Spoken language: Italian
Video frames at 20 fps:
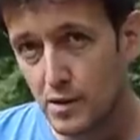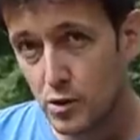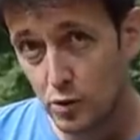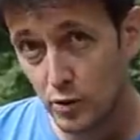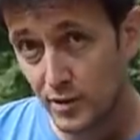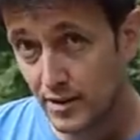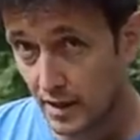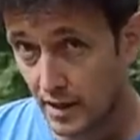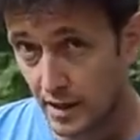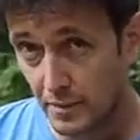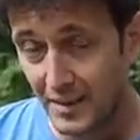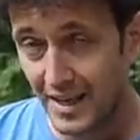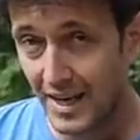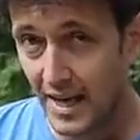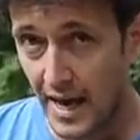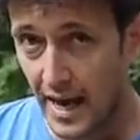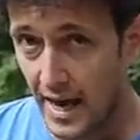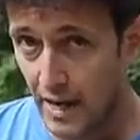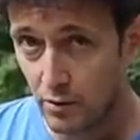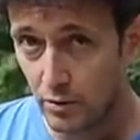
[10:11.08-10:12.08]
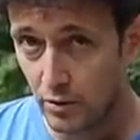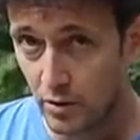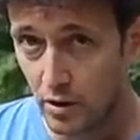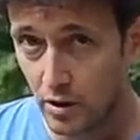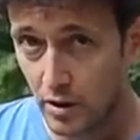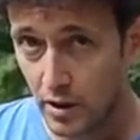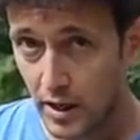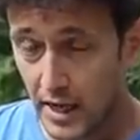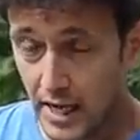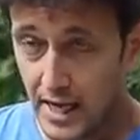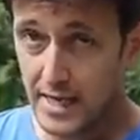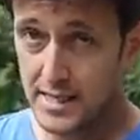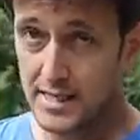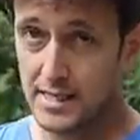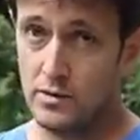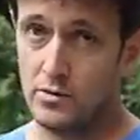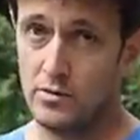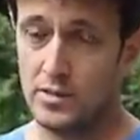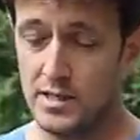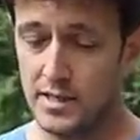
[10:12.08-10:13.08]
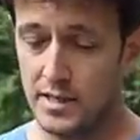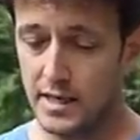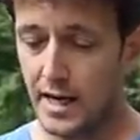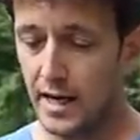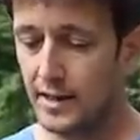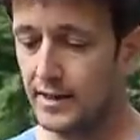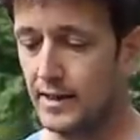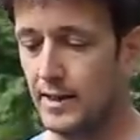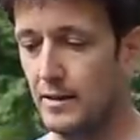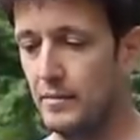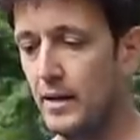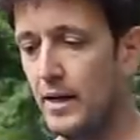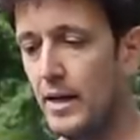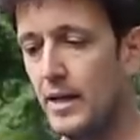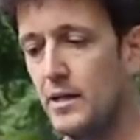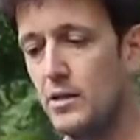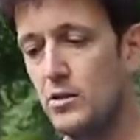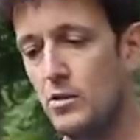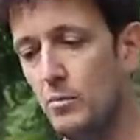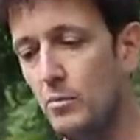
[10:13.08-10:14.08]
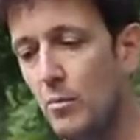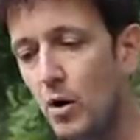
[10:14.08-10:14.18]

sui 3.000 euro e se considerate che magari sono